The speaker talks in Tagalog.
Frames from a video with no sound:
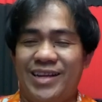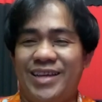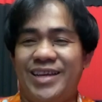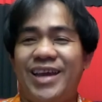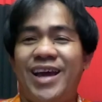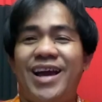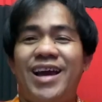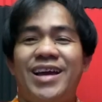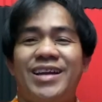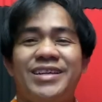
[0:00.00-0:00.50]

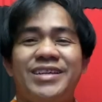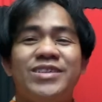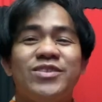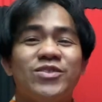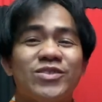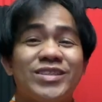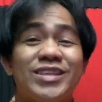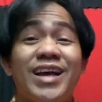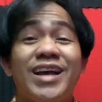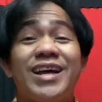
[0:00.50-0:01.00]
Ayan, dito
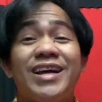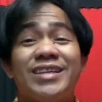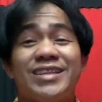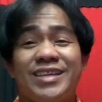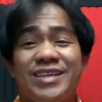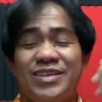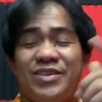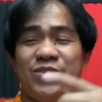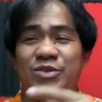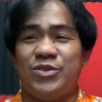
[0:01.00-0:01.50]
sa
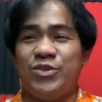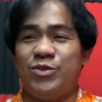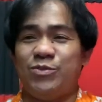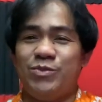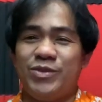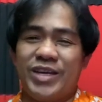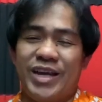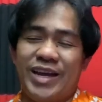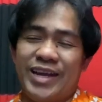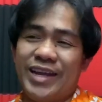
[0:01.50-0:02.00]
ating YouTube
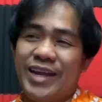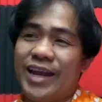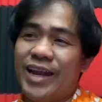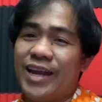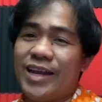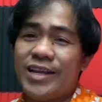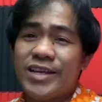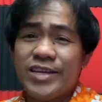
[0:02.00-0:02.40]
channel.